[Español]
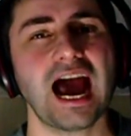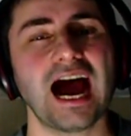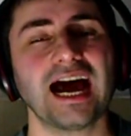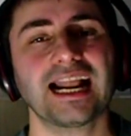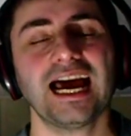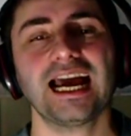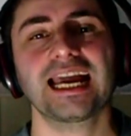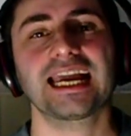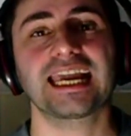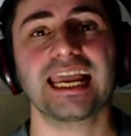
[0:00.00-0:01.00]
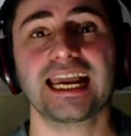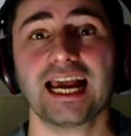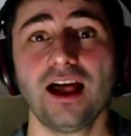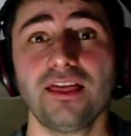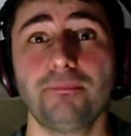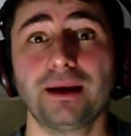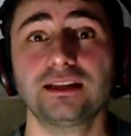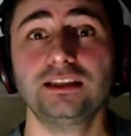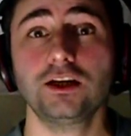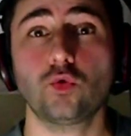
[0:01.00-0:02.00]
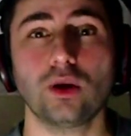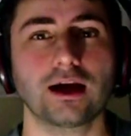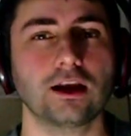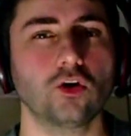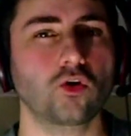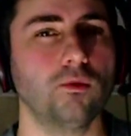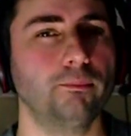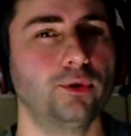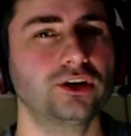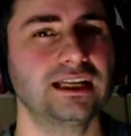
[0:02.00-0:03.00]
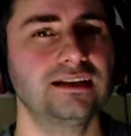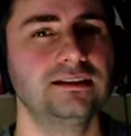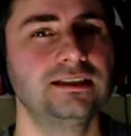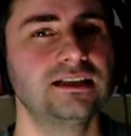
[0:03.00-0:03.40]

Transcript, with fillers: hará que cada partícula que lo compone